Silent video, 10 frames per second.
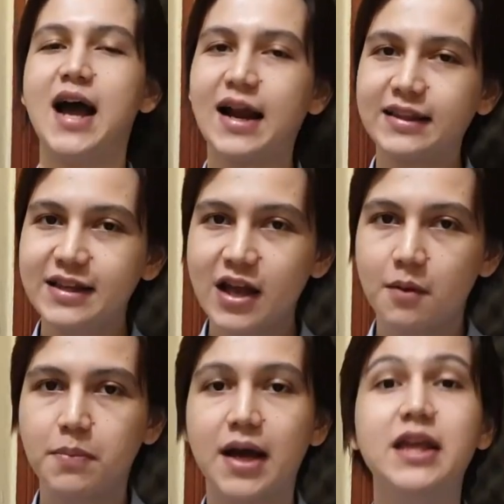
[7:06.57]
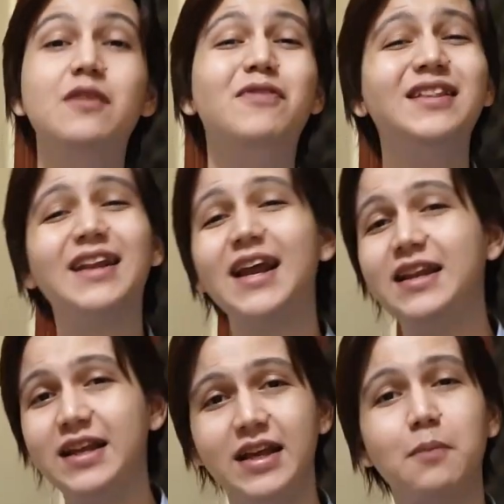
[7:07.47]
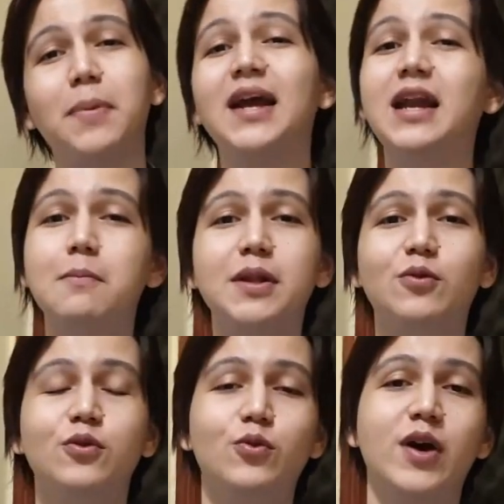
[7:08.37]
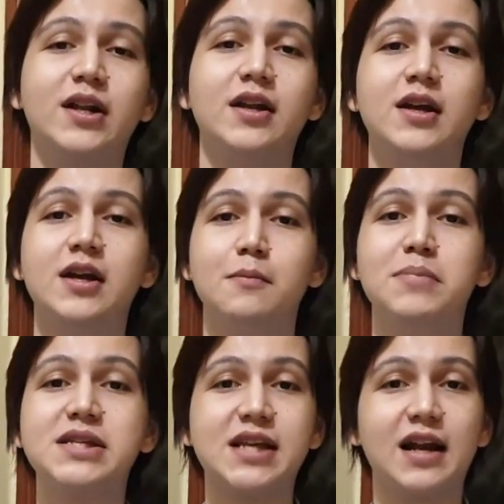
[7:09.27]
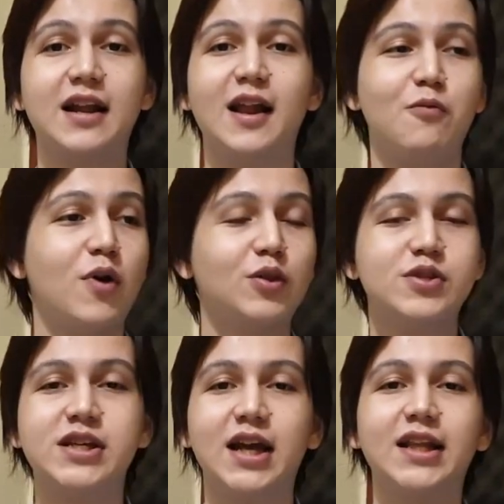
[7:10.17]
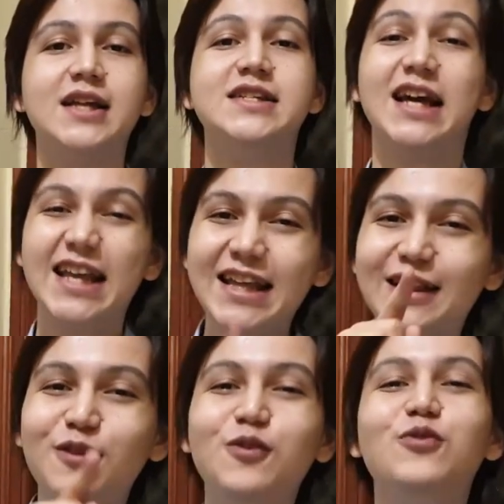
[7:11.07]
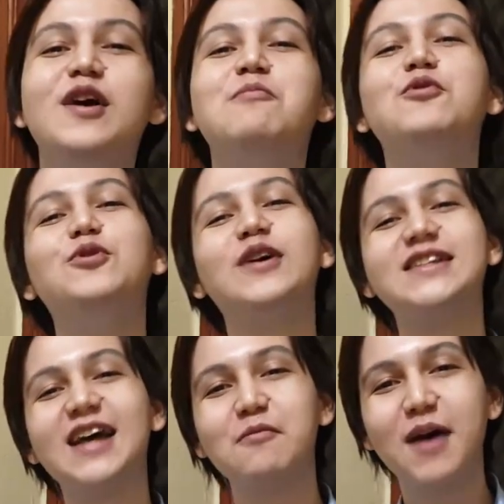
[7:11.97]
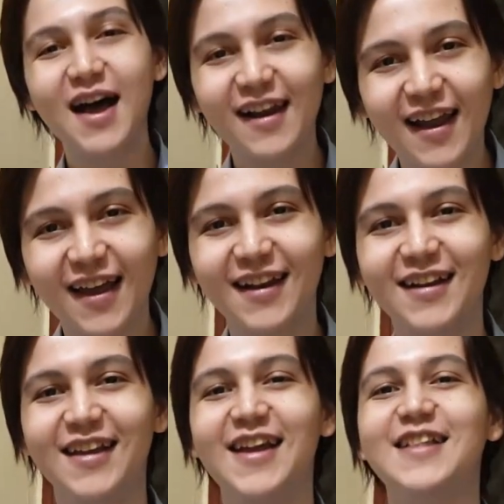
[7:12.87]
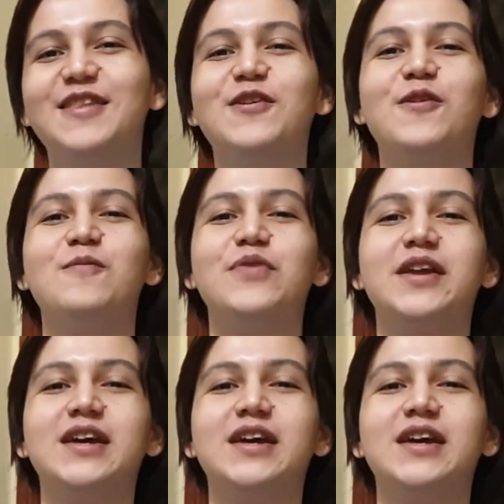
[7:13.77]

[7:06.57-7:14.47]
Artinya apa? Even trading yang pengen dapat keuntungan besar dalam waktu singkat aja, itu juga butuh kesabaran gitu.